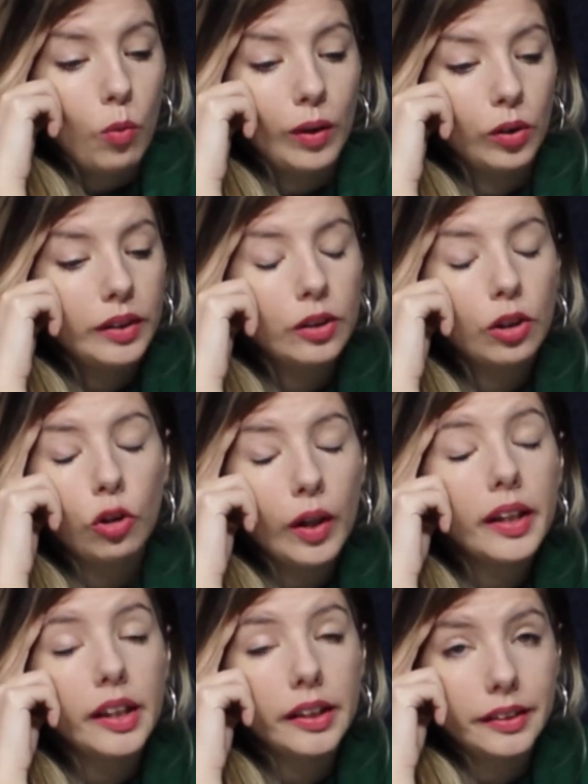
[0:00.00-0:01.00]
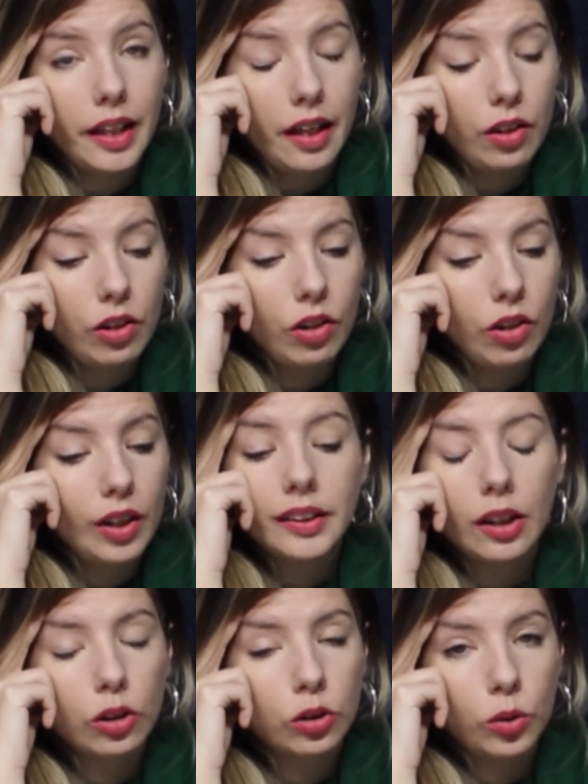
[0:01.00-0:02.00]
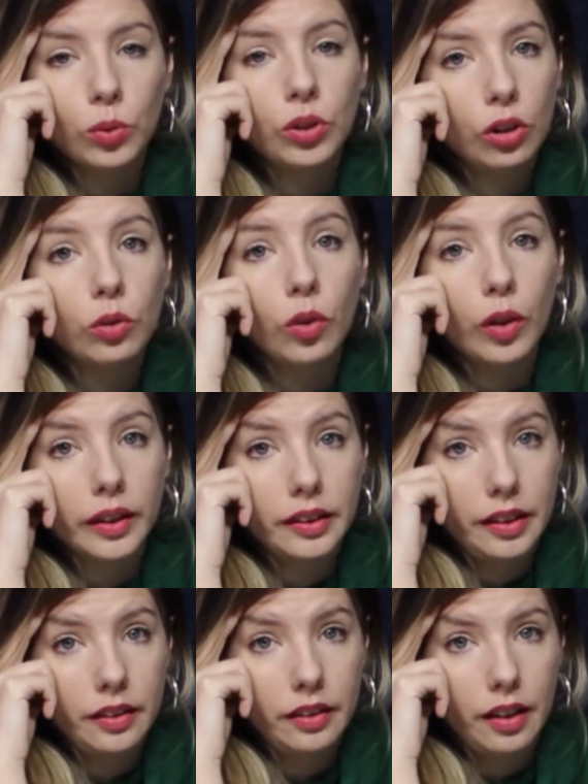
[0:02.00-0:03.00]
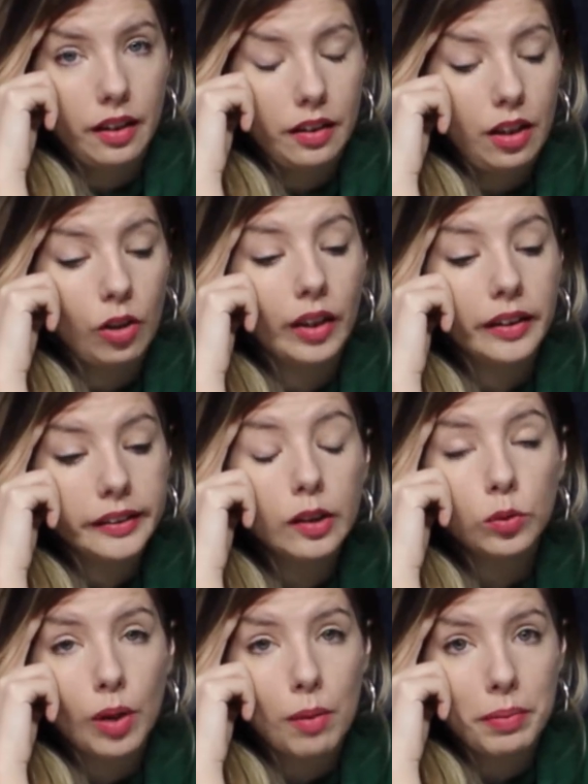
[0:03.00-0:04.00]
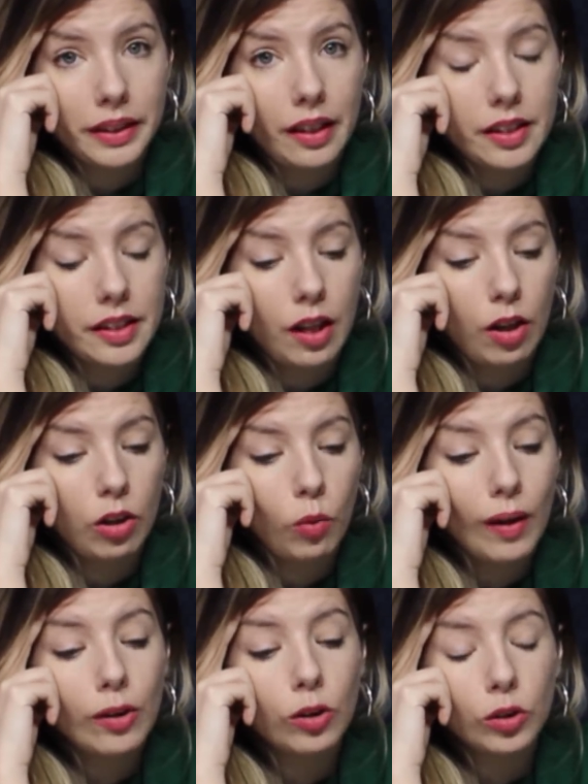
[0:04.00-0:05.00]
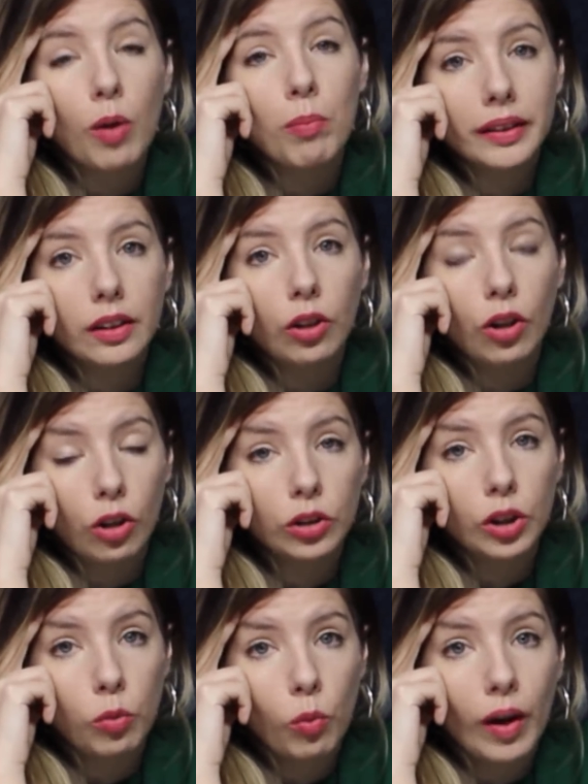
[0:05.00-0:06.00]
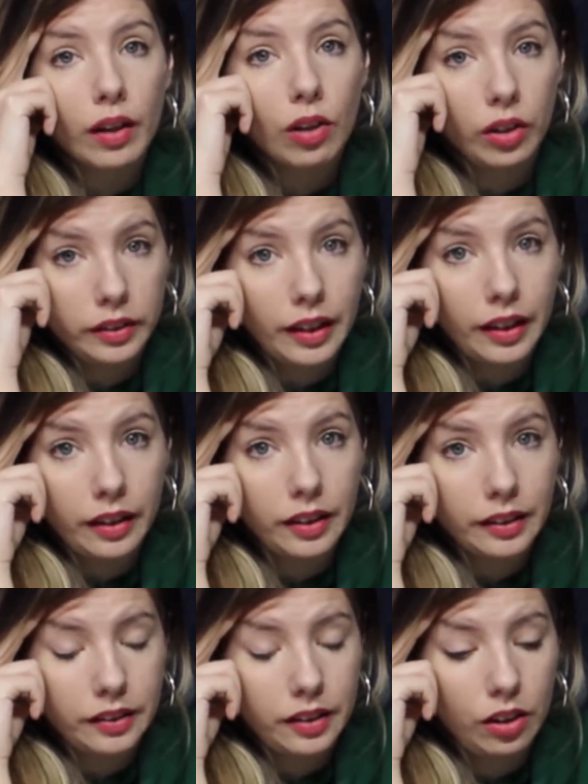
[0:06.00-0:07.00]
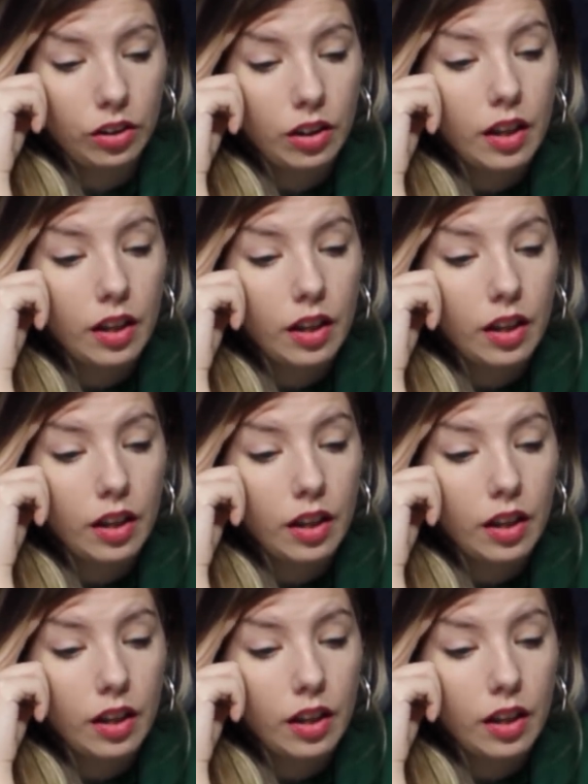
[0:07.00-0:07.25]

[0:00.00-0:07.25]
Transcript: Cuando eso no es deseado, esa construcción no existe. Lo que existe es una pesadilla, con lo cual lo traumático es continuar con esa gestación.